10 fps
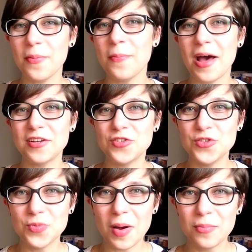parte
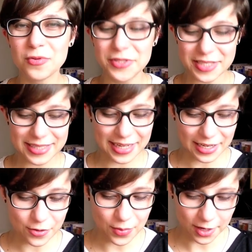de uma busca
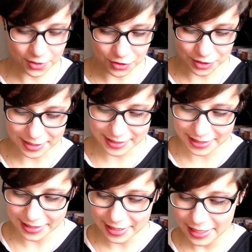dele como
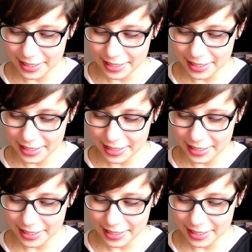artista